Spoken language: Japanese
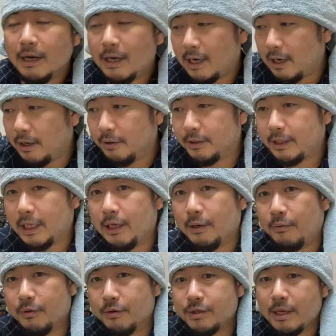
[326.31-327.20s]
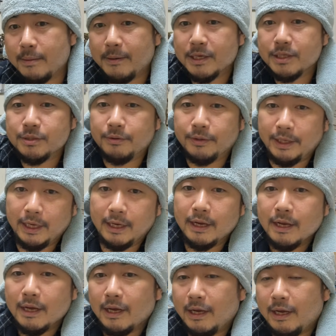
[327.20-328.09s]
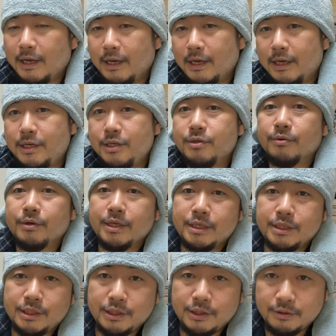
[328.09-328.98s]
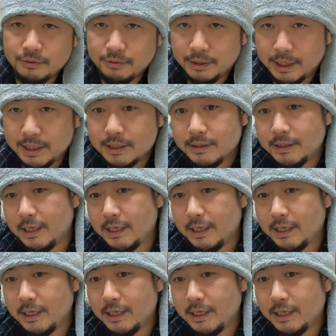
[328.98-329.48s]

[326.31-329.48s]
あの、ただおろせますので、えー、非常に自由です。